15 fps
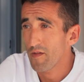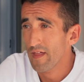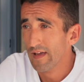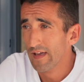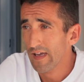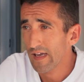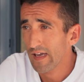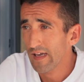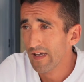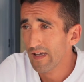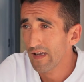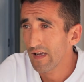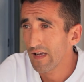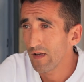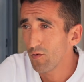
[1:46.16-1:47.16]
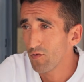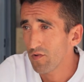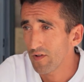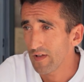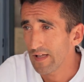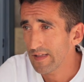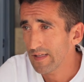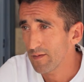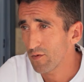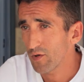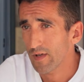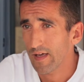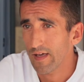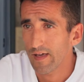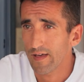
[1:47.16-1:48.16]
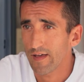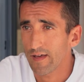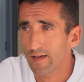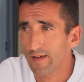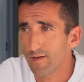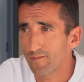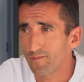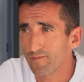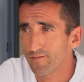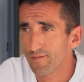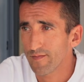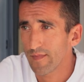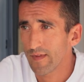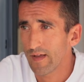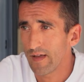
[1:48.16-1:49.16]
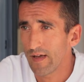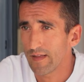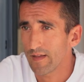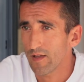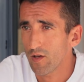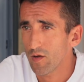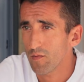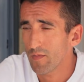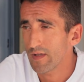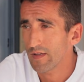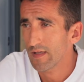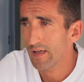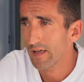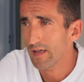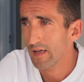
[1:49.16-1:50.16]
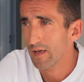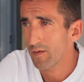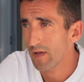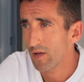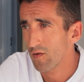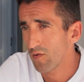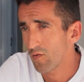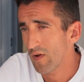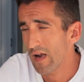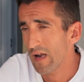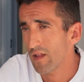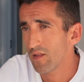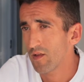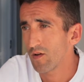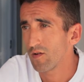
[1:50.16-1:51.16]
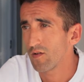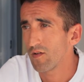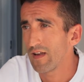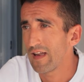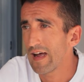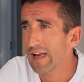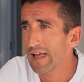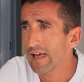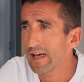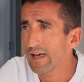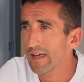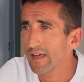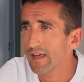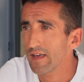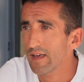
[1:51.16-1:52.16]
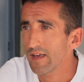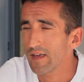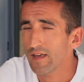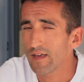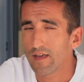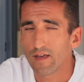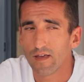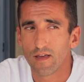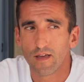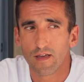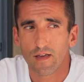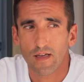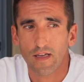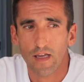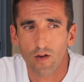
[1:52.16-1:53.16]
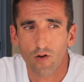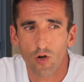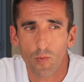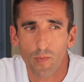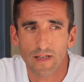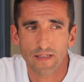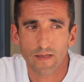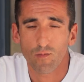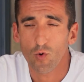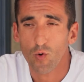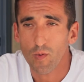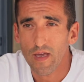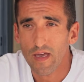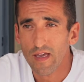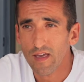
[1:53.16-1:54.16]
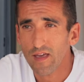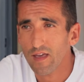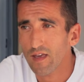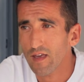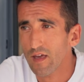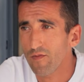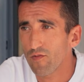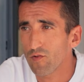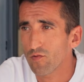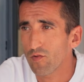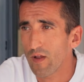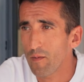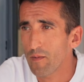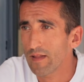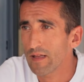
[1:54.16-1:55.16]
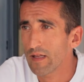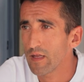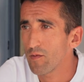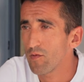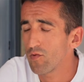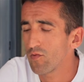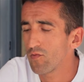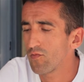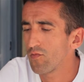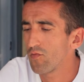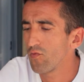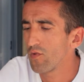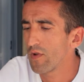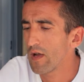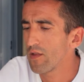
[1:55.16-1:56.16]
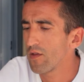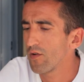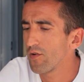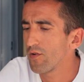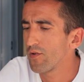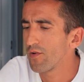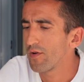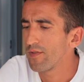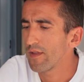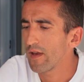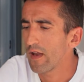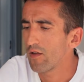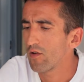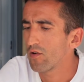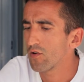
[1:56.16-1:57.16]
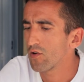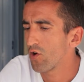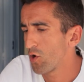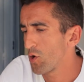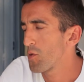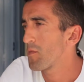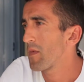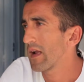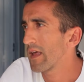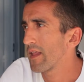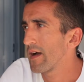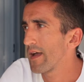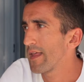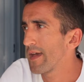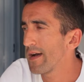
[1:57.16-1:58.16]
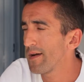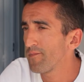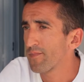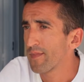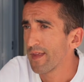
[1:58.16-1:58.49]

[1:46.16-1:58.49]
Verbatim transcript: la verdad es que ilusionante porque Anteriormente vengo de una lección larga y, que no lo pasé muy bien y afortunadamente llevo un, año entrenando con normalidad ya.